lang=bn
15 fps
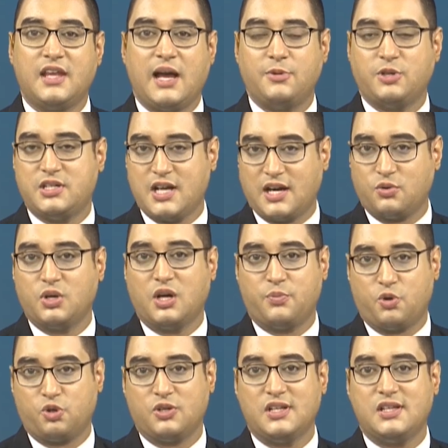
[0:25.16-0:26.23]
আমাদের
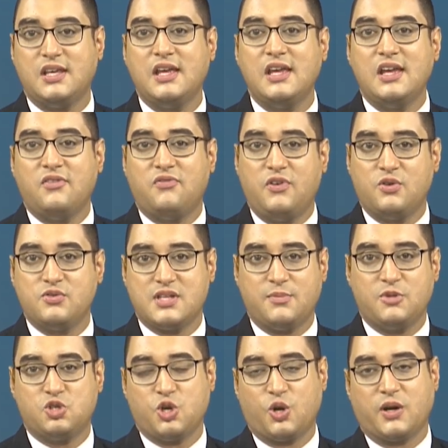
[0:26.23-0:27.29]
ঠাকুরগাঁও প্রতিনিধি ফিরোজ
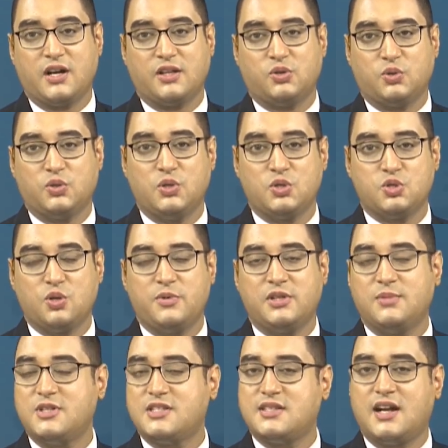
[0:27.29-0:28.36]
আমিন সরকারের তথ্য
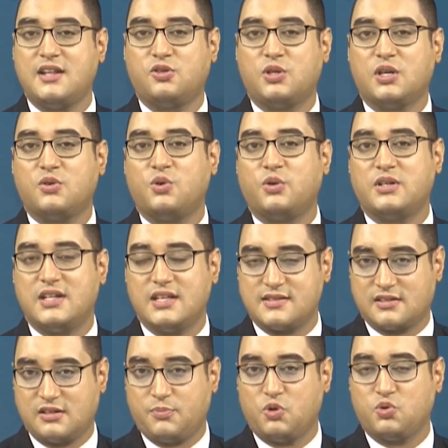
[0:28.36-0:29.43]
ছবিতে বিস্তারিত দেখুন
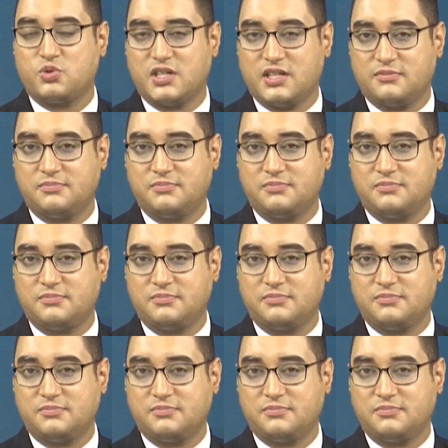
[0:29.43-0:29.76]
ডেস্ক রিপোর্টে